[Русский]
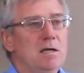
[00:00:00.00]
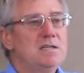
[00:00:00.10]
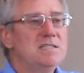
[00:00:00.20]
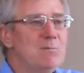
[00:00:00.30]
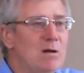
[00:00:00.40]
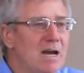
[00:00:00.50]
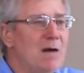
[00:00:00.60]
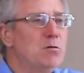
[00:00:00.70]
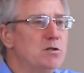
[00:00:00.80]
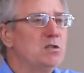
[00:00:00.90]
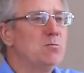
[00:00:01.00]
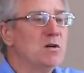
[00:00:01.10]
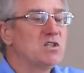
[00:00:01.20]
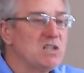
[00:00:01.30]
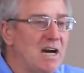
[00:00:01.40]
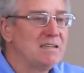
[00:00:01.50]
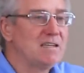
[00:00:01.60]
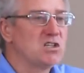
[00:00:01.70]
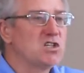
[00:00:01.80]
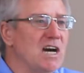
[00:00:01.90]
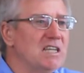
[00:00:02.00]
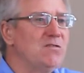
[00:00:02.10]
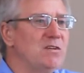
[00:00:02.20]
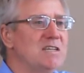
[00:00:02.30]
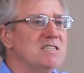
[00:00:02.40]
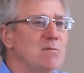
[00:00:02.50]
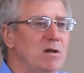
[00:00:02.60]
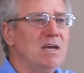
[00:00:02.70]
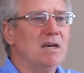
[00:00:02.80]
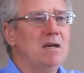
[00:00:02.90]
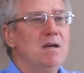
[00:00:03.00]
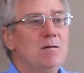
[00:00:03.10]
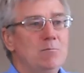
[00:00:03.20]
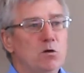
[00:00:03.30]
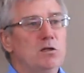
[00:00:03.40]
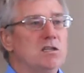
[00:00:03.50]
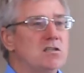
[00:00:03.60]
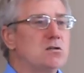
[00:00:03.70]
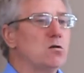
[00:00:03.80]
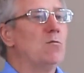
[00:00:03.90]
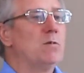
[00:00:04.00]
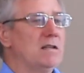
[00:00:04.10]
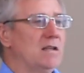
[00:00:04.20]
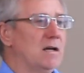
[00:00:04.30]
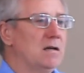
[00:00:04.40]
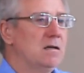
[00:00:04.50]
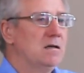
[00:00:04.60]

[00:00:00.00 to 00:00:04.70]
и земля будет пожата, жатва на земле будет собрана.